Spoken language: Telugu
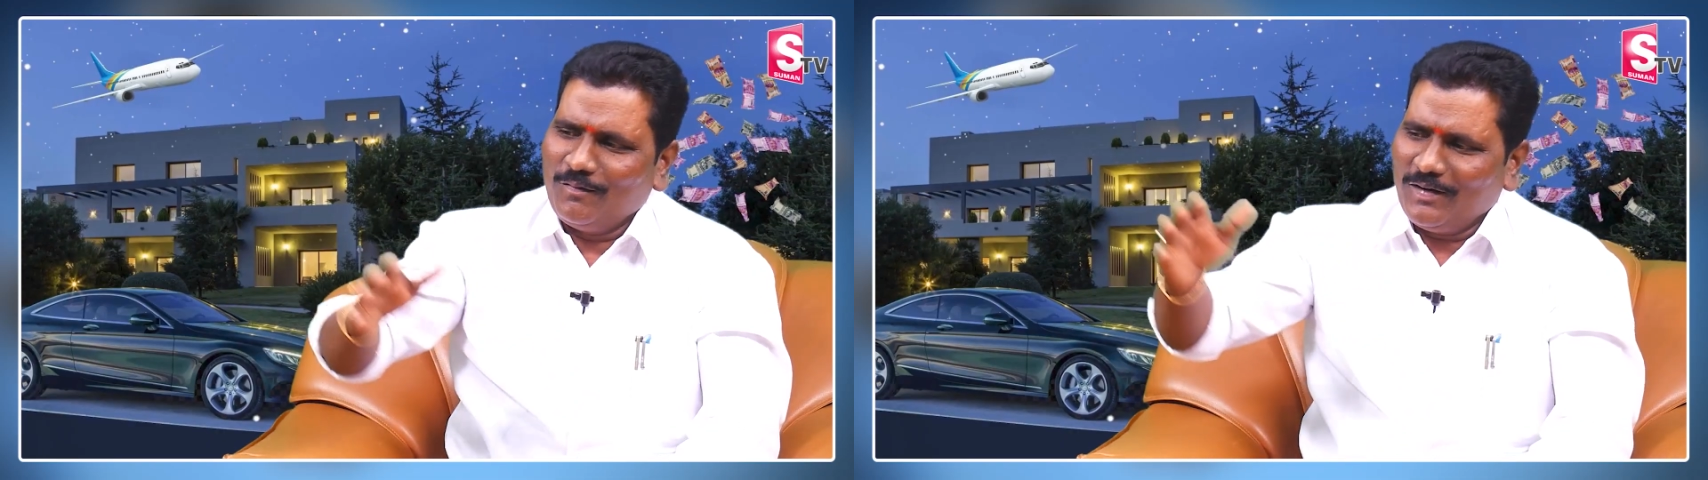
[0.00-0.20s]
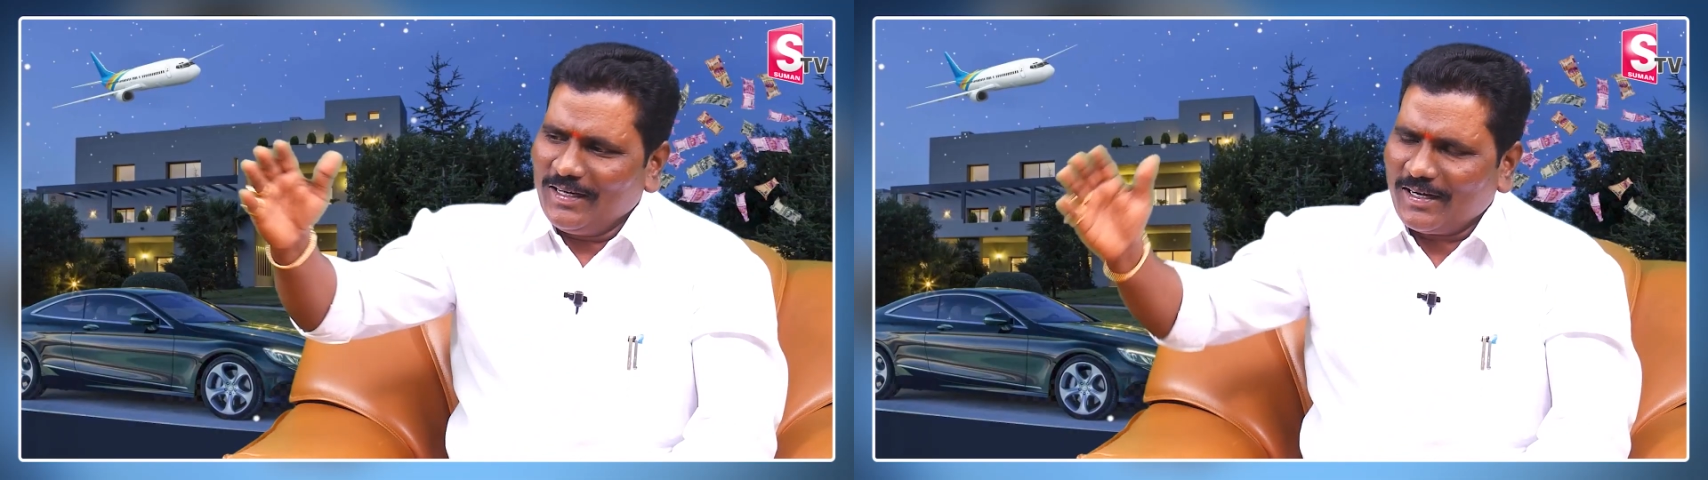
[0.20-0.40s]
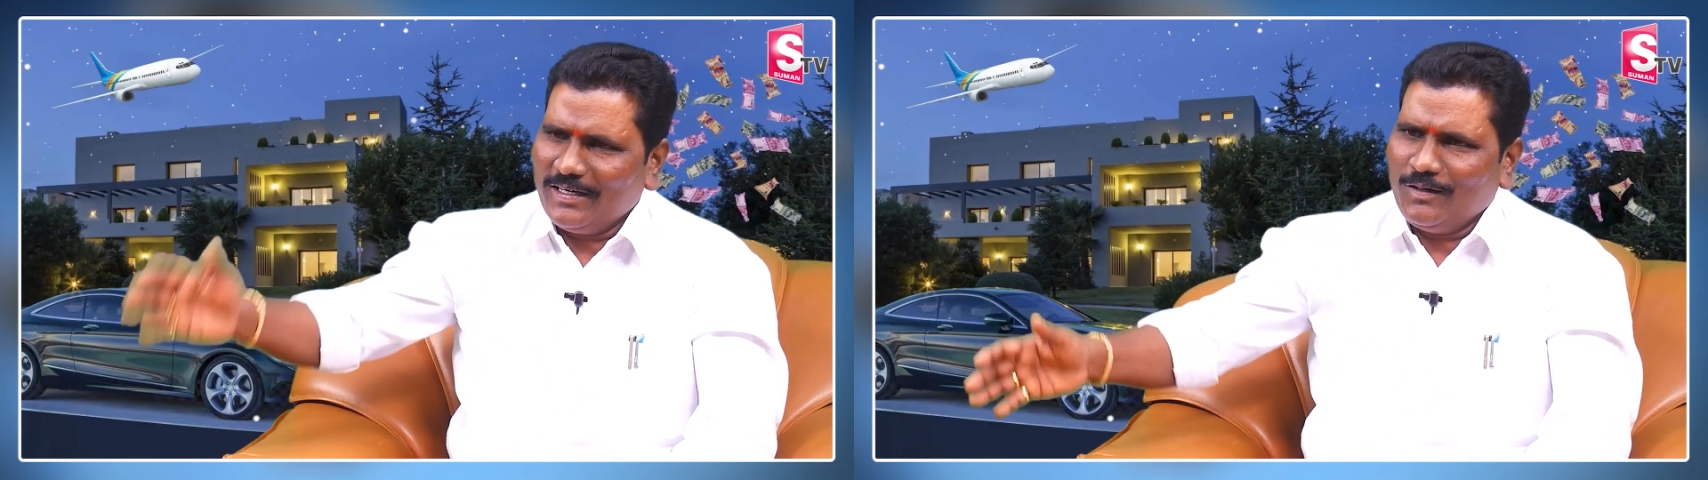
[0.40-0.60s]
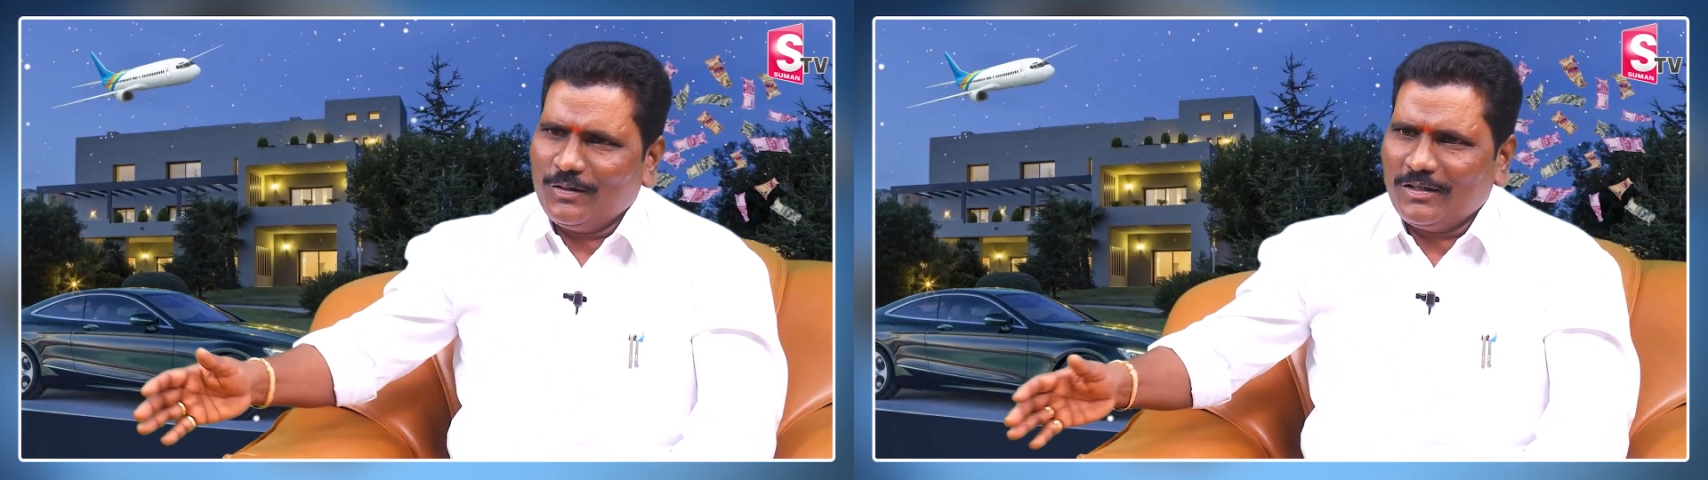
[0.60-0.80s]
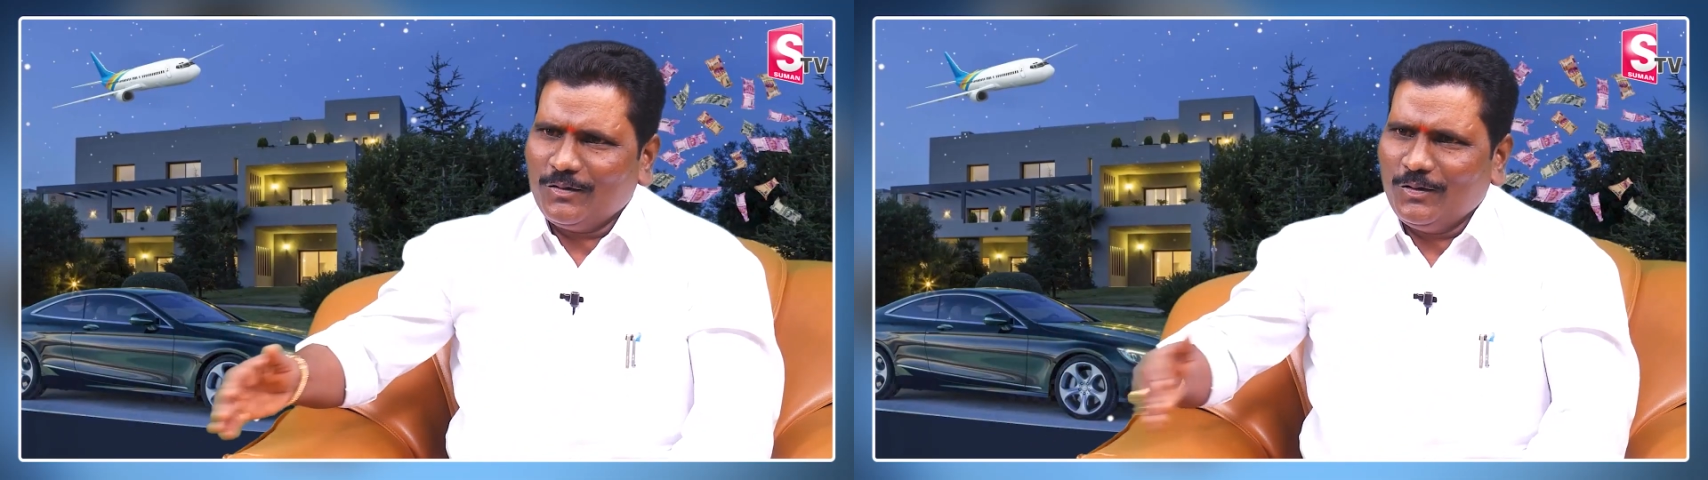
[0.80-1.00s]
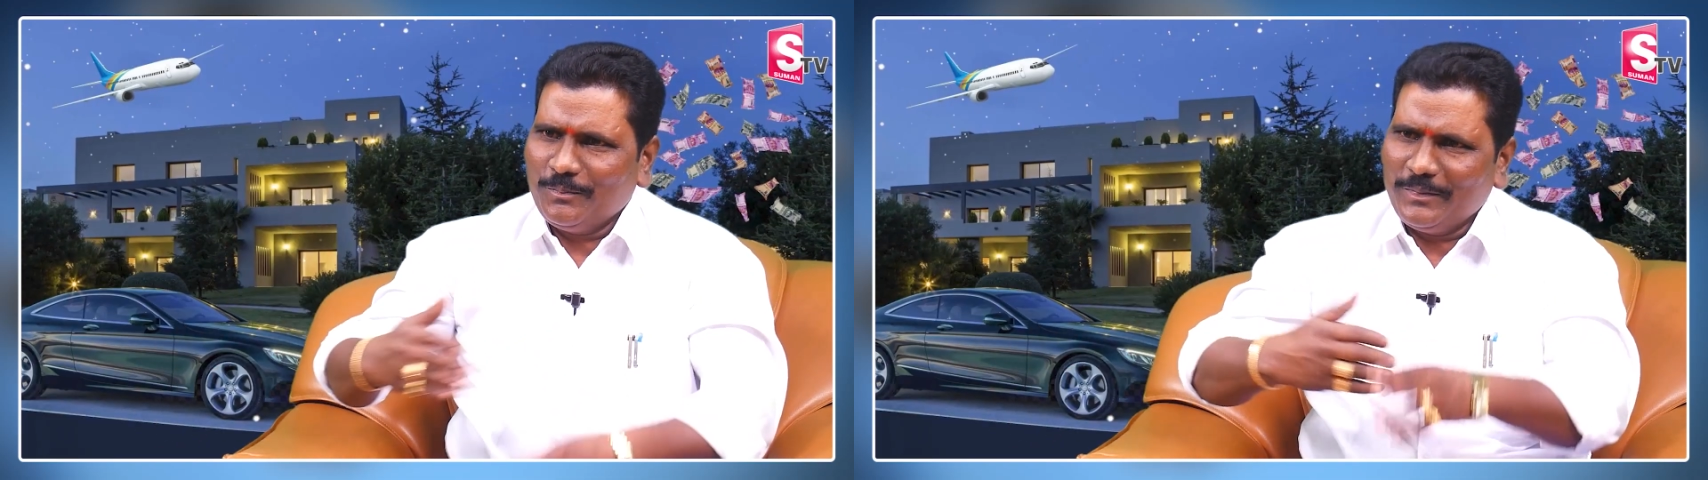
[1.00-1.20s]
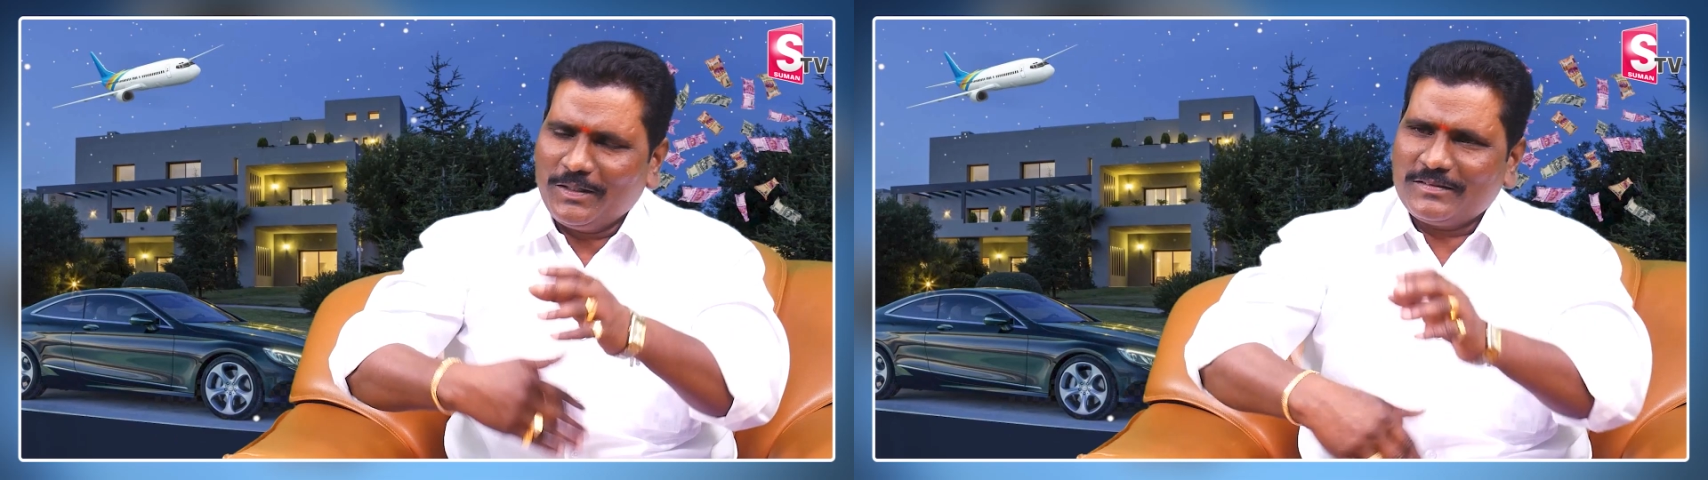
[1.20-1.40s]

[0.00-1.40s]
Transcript: వాళ్ళు అక్కడనే ఉంటారు మీరు